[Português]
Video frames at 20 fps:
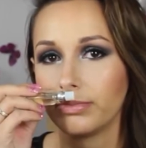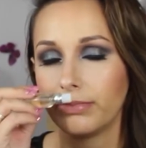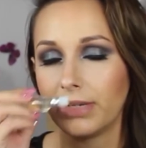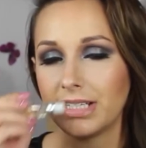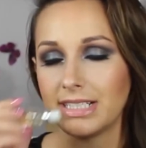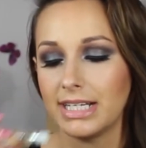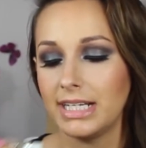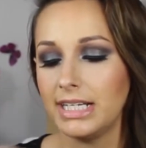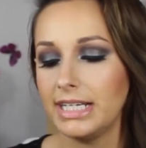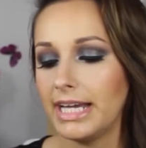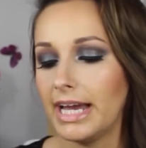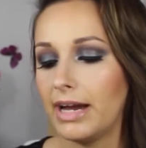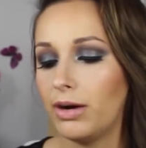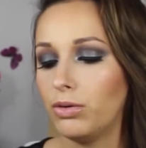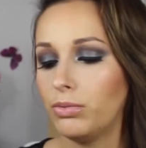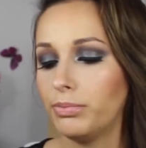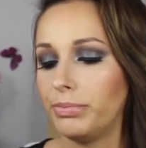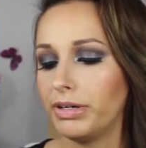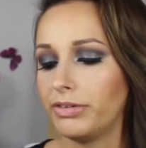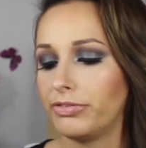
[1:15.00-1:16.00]
Mas ele é
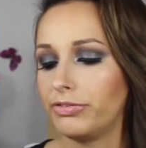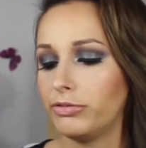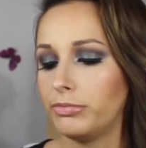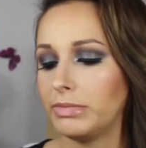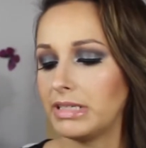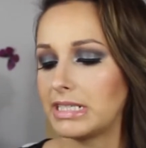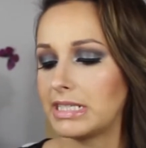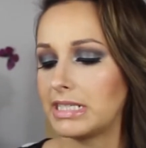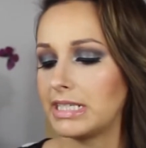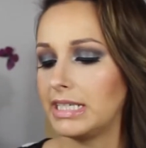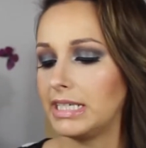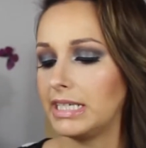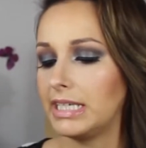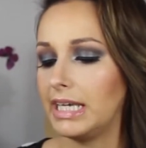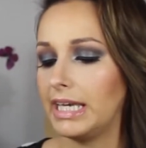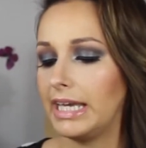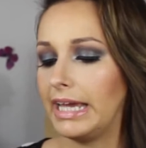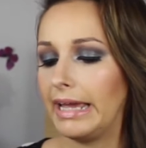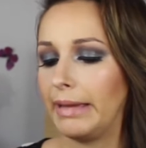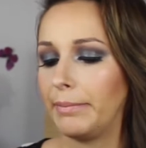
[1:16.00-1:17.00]
um perfume, assim,
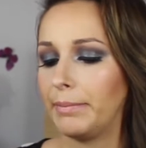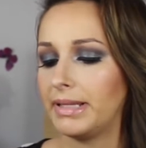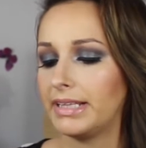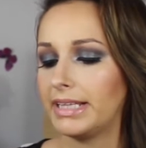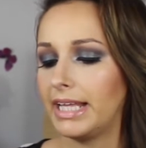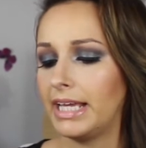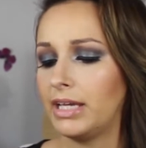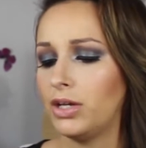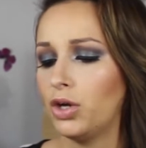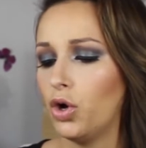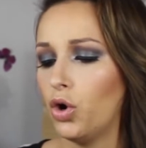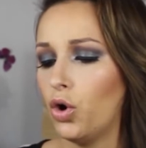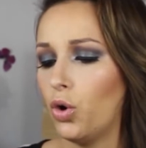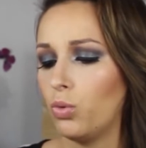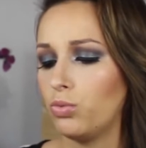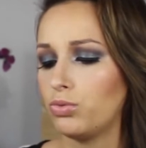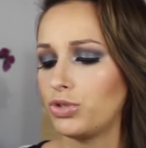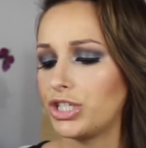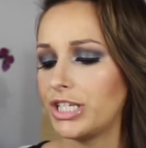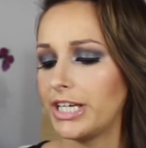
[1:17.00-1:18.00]
que me tem
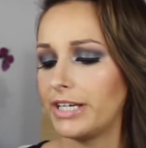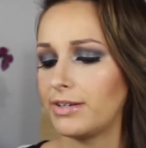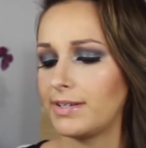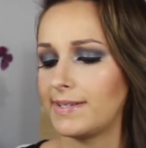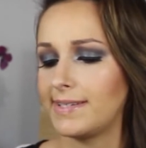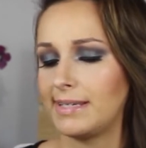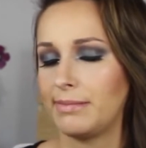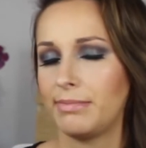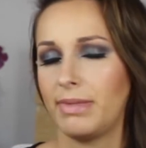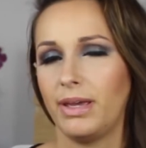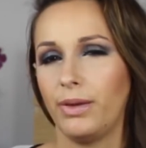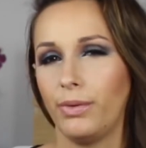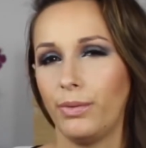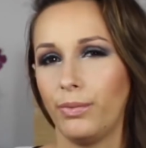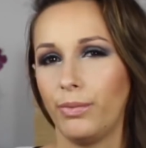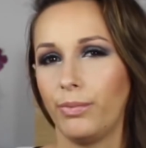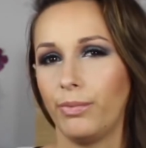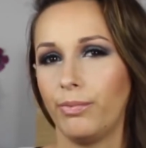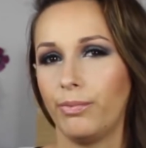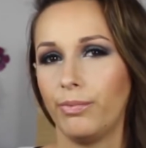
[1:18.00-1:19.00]
um cheiro, assim,
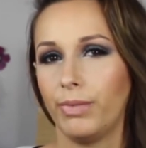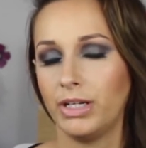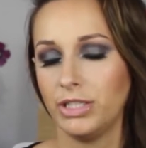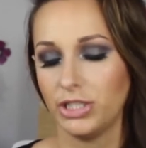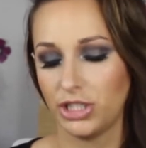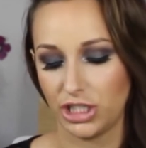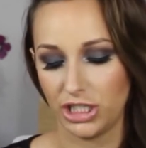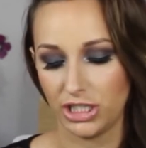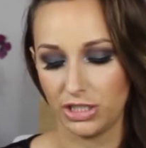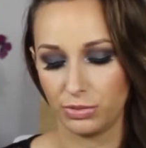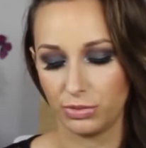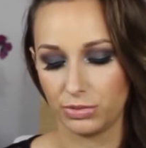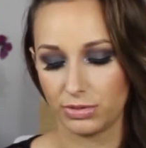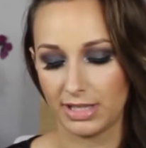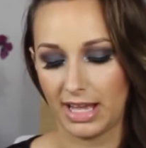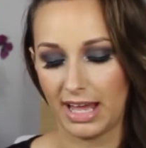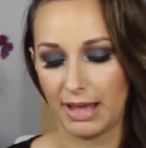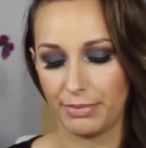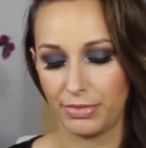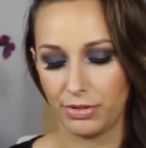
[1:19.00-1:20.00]
meio antigo,
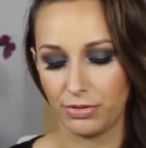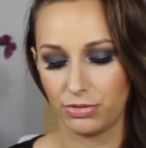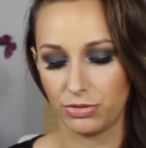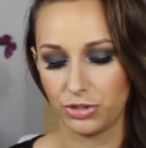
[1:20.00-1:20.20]
sabe?